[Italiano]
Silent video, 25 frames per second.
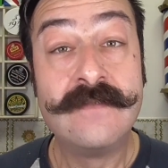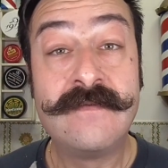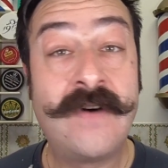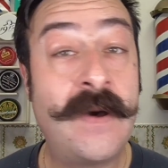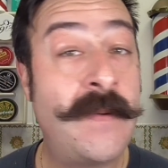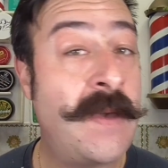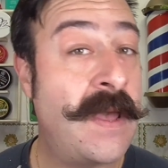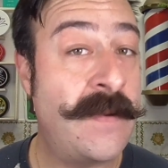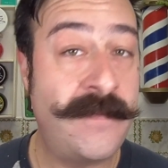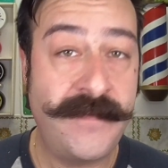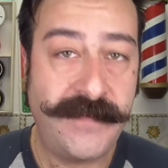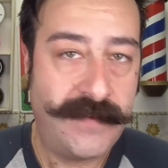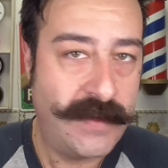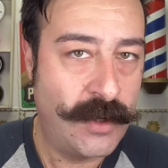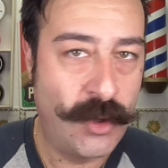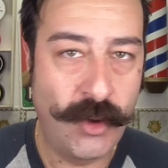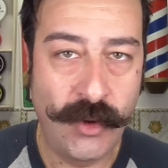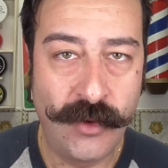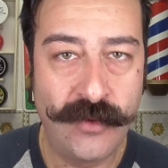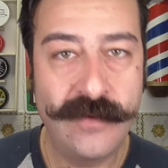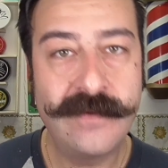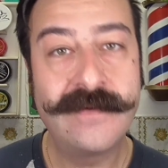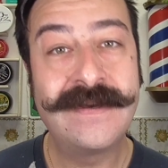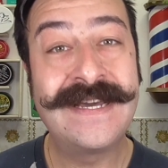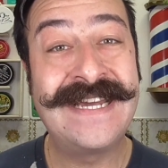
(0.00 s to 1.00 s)
Vabbè,
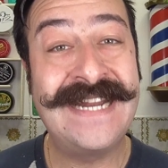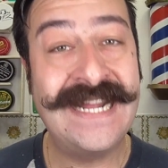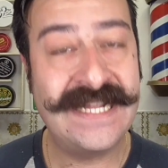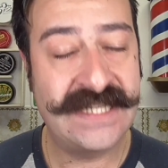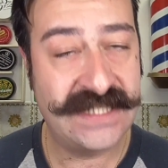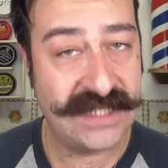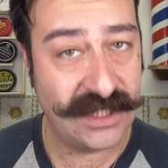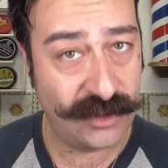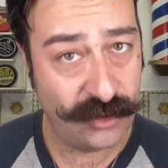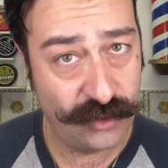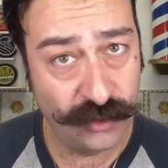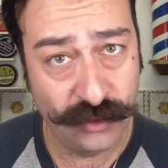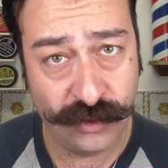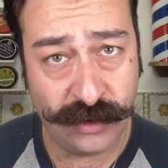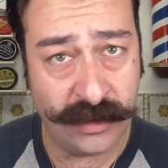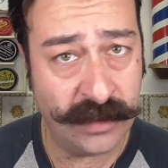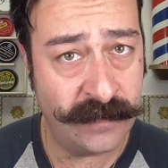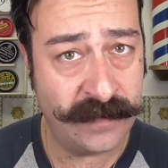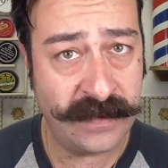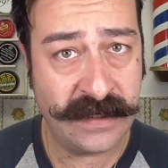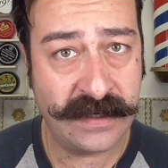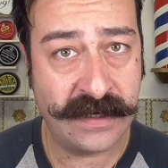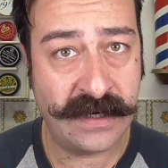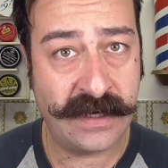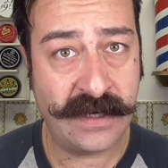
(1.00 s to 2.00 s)
oh, grazie a
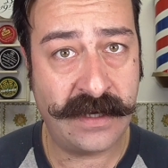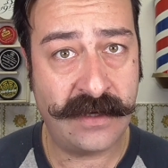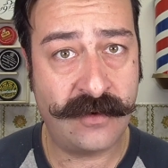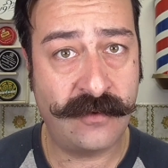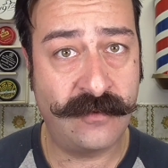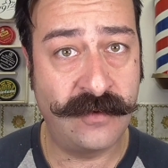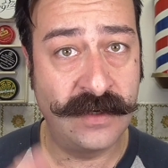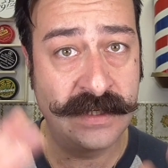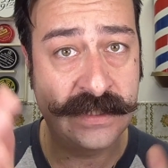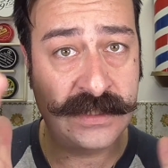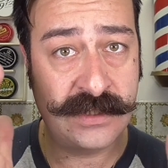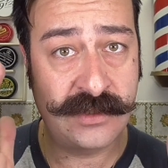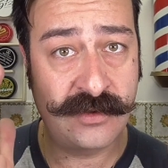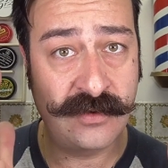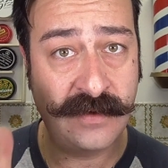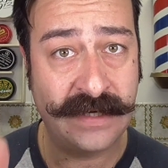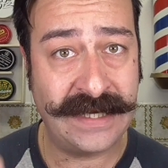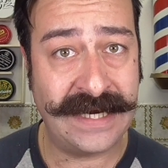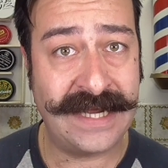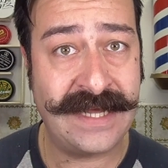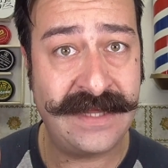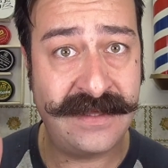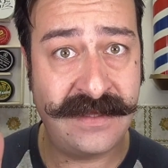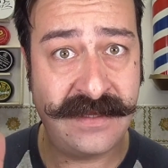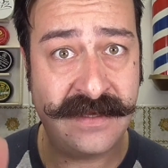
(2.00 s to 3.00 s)
tutti per eh, questo
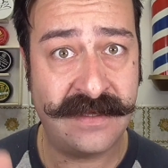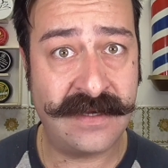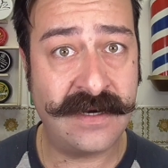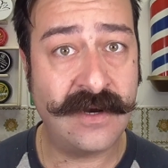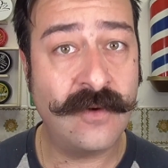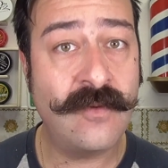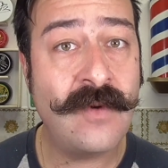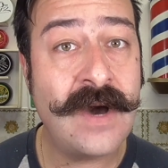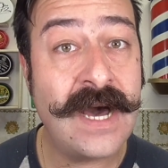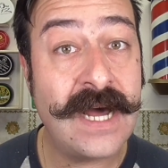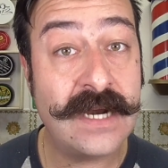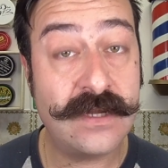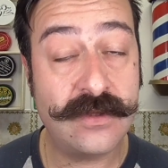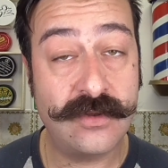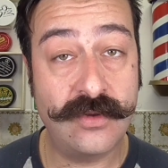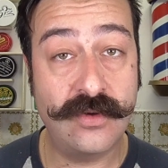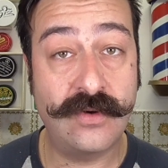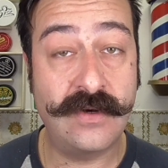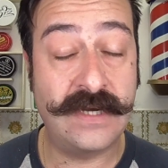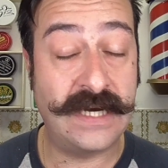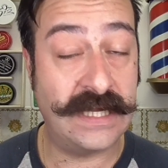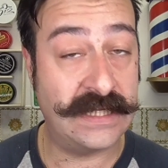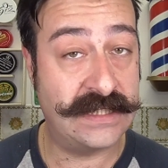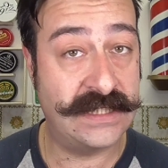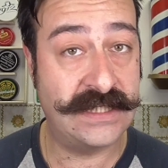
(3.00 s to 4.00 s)
grande
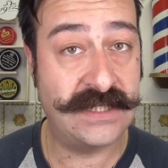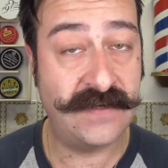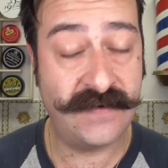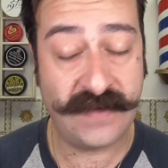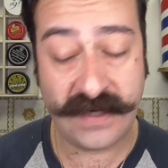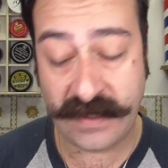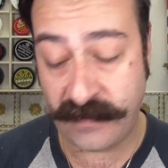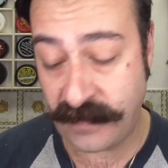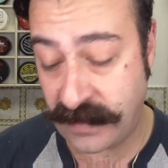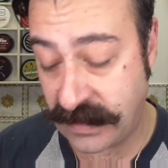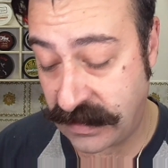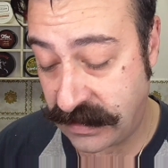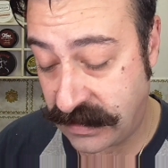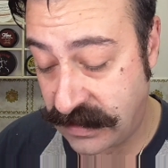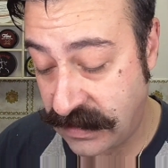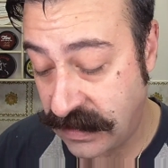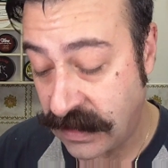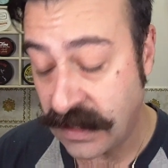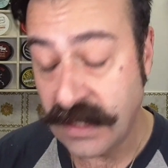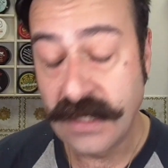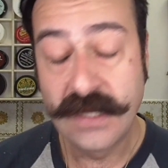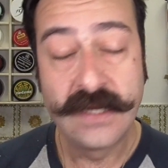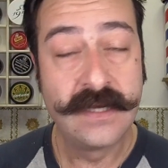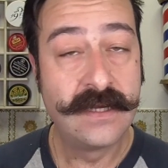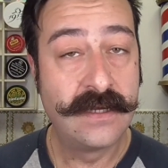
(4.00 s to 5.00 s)
traguardo, grazie
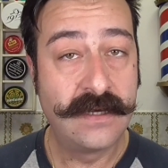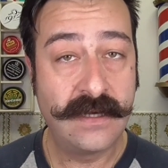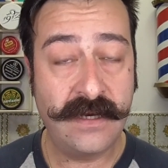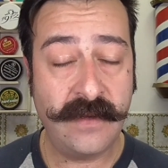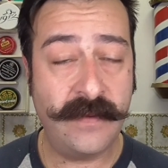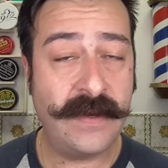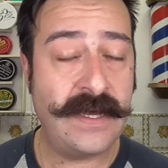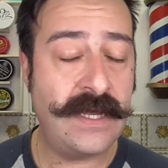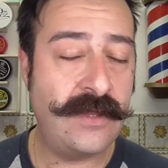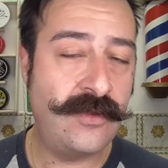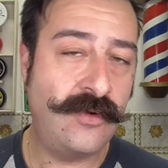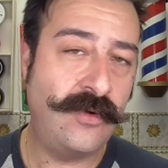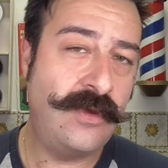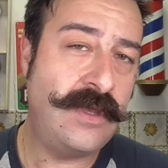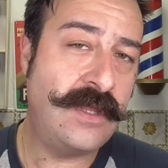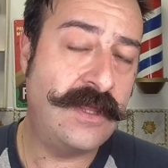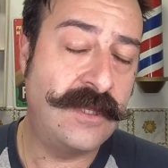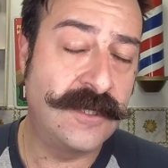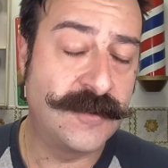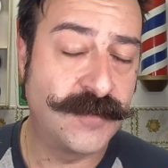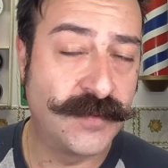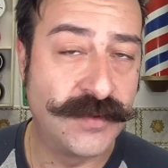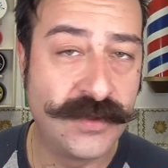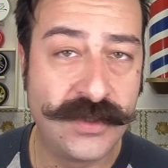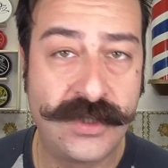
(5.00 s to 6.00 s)
veramente. Ripeto, io a
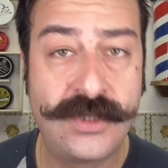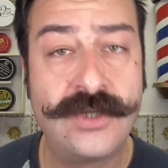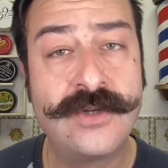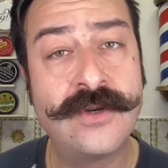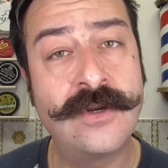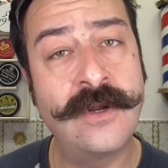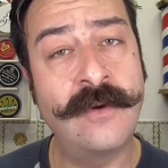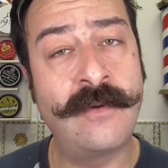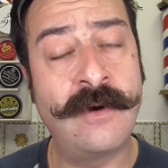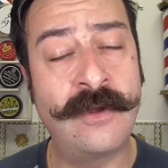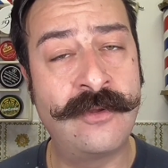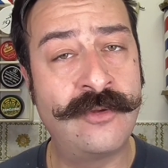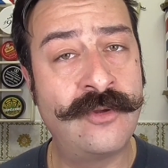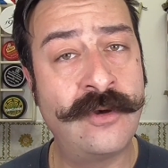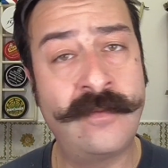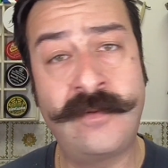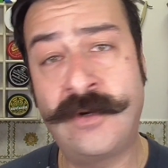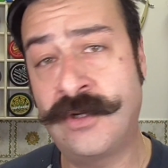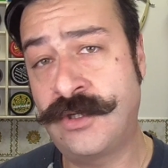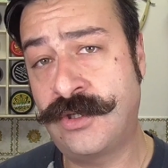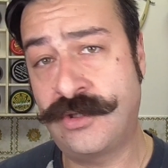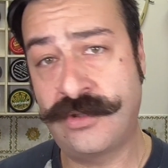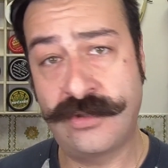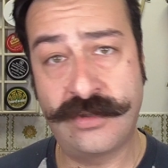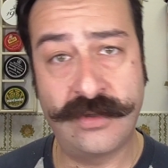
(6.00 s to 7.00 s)
disposizione quando
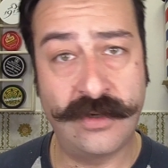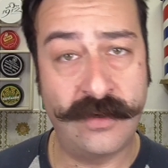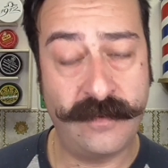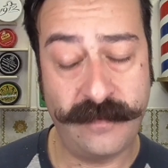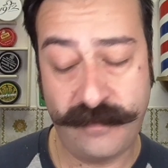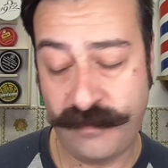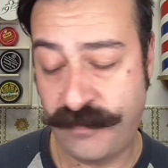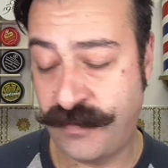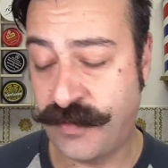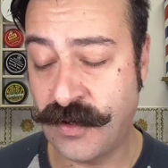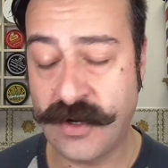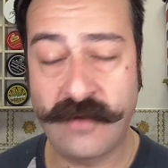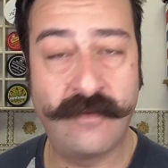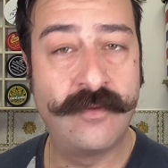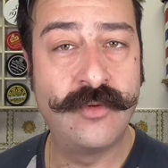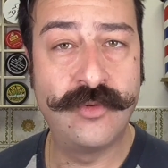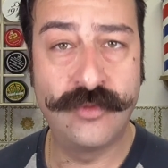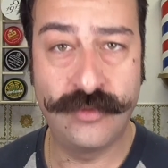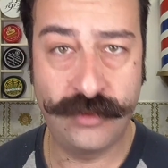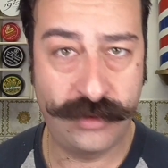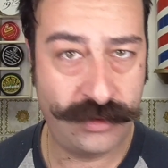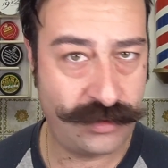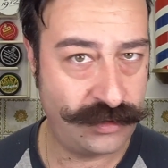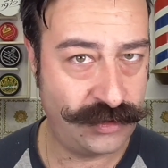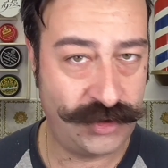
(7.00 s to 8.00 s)
posso provo
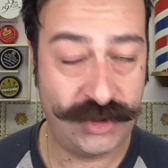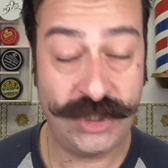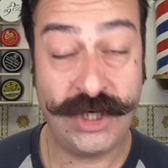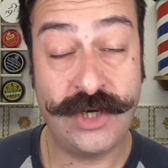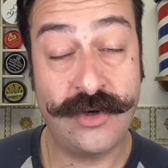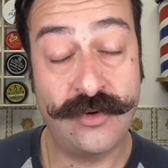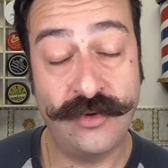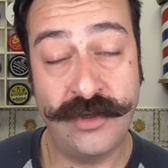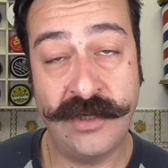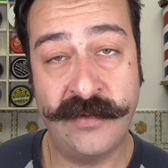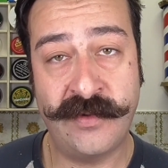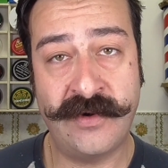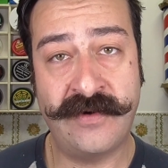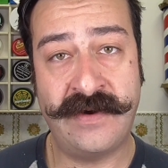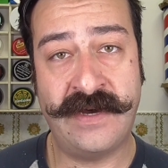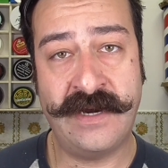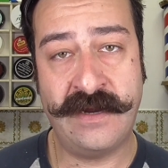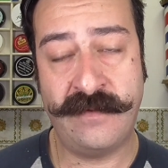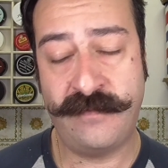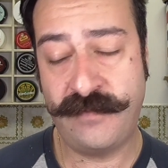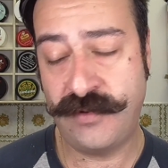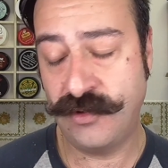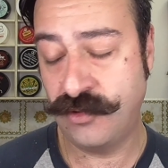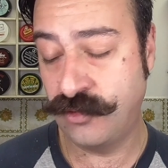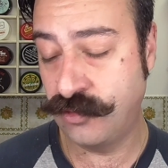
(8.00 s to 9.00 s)
tutto, cerco di
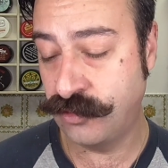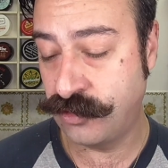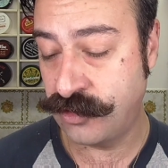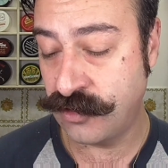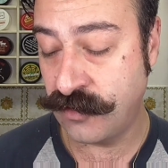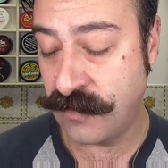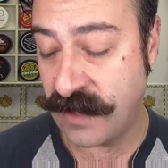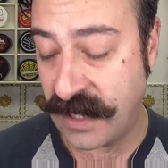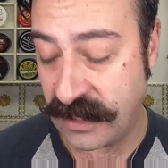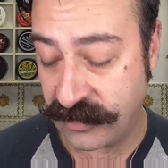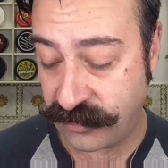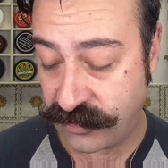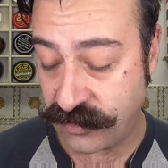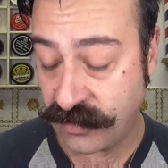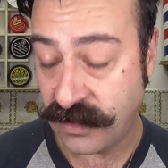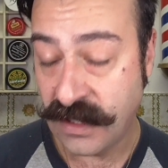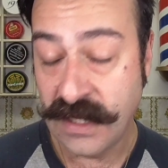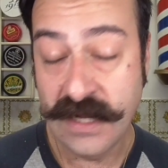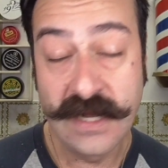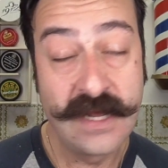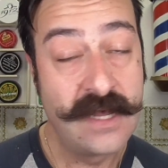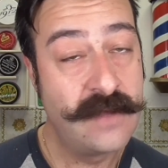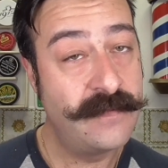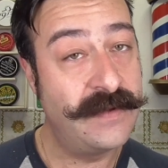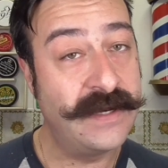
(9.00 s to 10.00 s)
provare un po' tutto quanto,
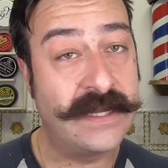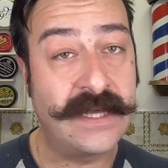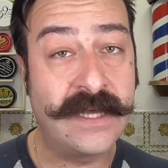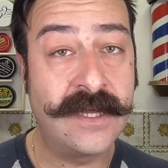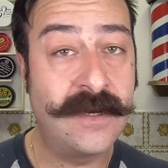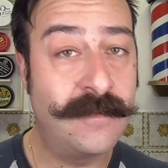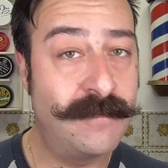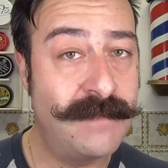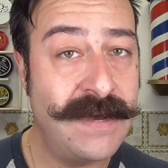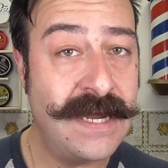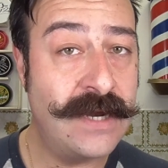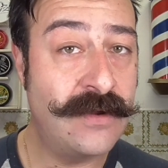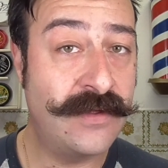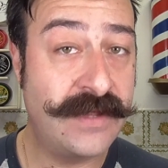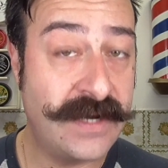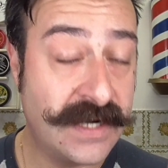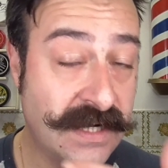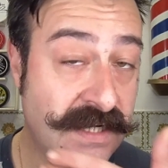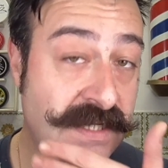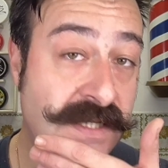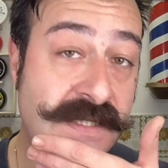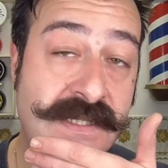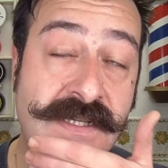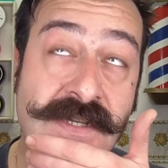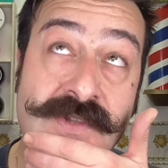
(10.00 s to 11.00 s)
perché il bello
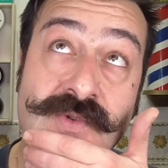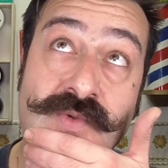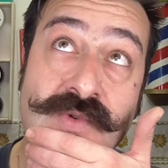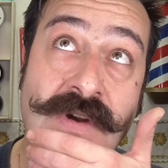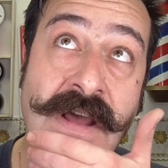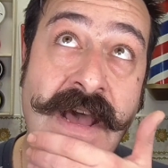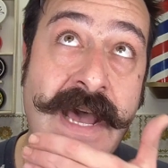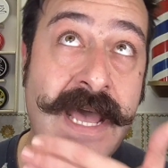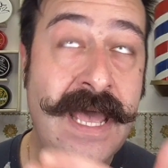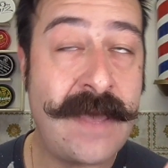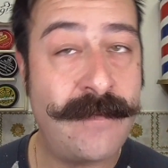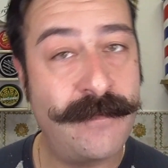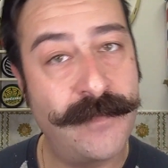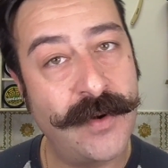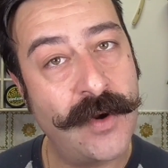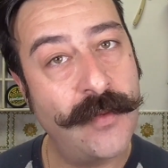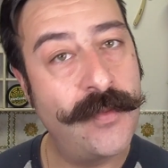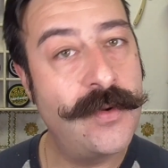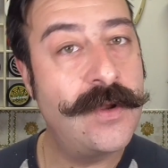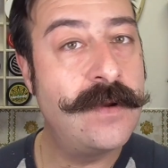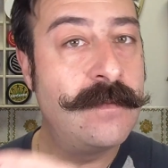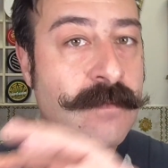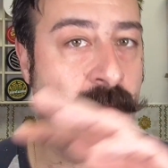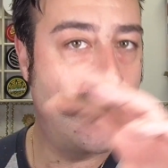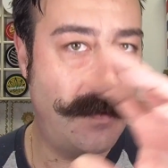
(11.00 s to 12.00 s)
della rasatura è
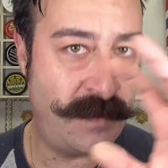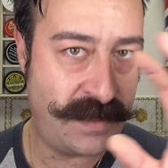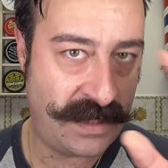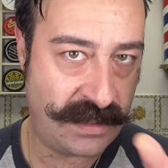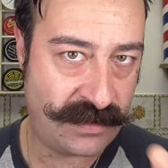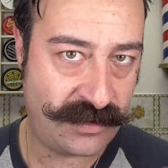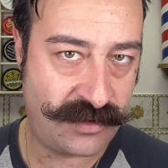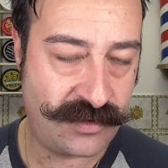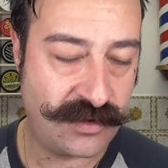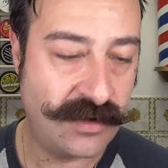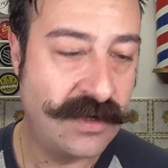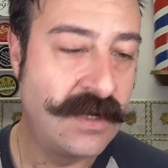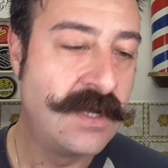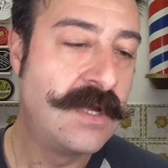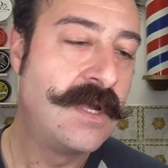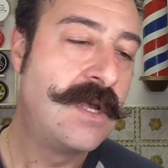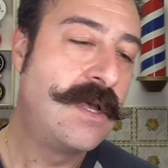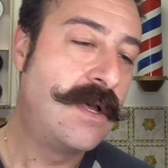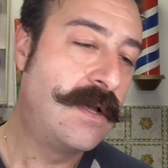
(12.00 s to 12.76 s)
proprio il momento.